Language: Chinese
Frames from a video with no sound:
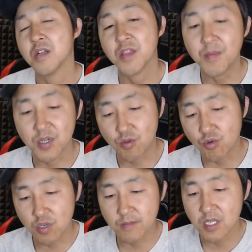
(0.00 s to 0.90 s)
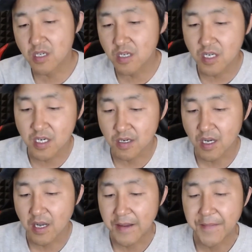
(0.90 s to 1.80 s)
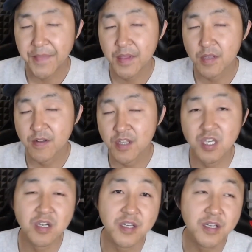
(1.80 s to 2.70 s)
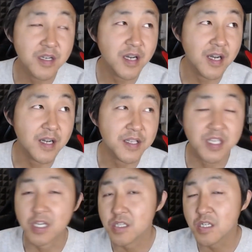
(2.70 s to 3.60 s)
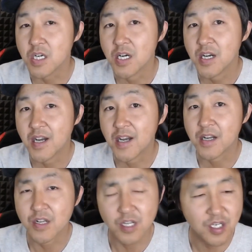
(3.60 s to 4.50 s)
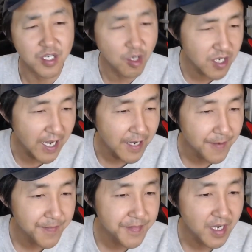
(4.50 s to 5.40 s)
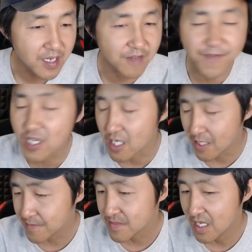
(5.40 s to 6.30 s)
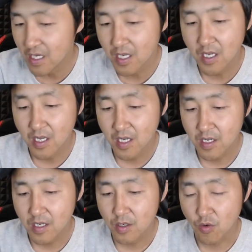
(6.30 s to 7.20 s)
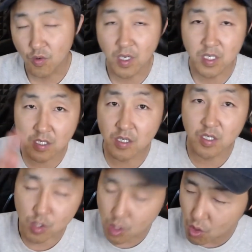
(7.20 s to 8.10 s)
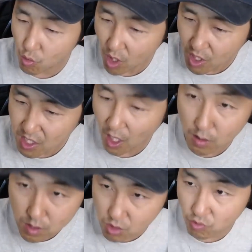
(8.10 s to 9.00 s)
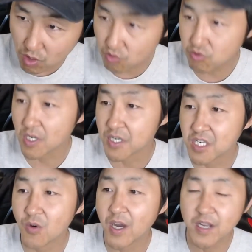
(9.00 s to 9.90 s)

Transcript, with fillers: 那么对于这么一个啊清零啊检测啊，还是消杀还是封城？ 真的是作妖作出了新花